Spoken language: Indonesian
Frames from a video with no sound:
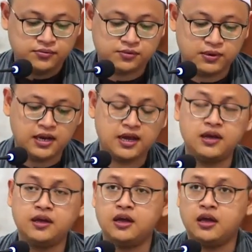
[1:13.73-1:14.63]
Bismillah
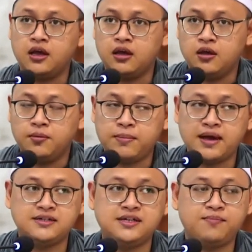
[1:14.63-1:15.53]

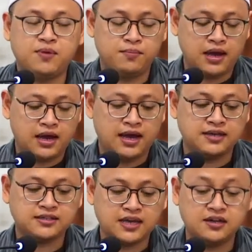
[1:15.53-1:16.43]
pada
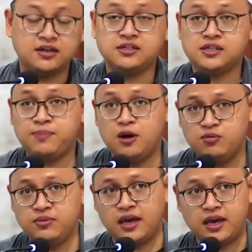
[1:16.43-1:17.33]
pembahasan
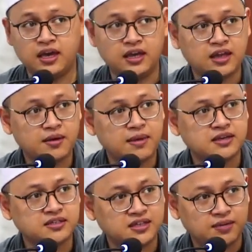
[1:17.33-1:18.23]
sebelumnya kita
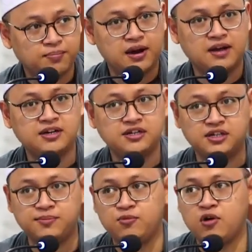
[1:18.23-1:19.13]
masih berada
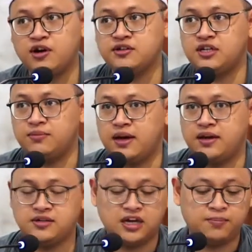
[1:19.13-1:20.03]
di
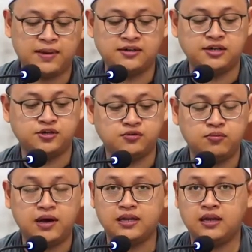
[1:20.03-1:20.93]
mukaddimah daripada
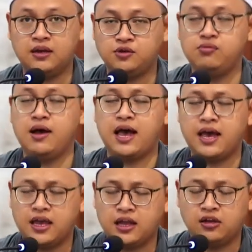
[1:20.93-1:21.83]
dua, dua
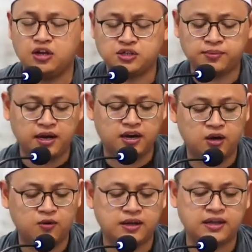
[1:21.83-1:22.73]
ayat Allah
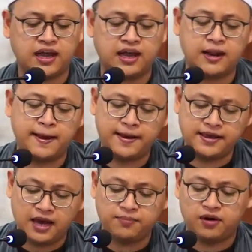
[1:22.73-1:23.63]
Subhanahu wa
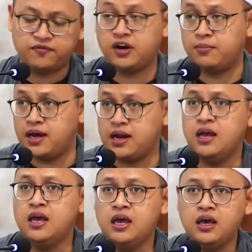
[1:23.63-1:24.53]
taala yang
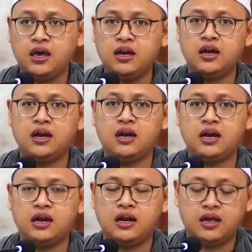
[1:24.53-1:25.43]
berfirman
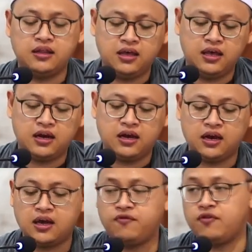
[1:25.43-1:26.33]

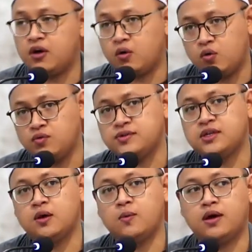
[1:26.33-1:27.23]
innalladzina kafaru
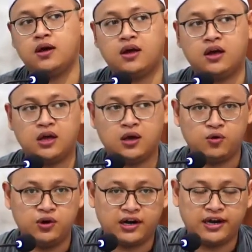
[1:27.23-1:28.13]

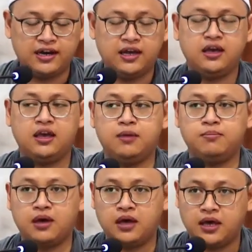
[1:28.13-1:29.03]
sawaun 'alaihim